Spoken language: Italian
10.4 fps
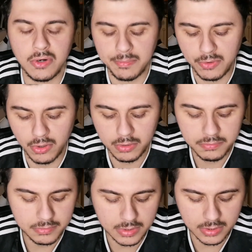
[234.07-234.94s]

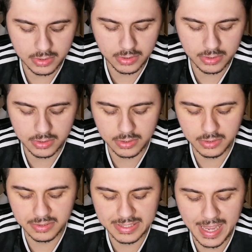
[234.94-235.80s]
Rabiot,
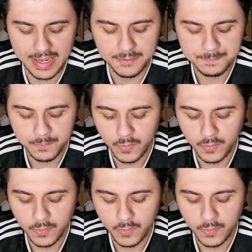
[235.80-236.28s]
eh, 6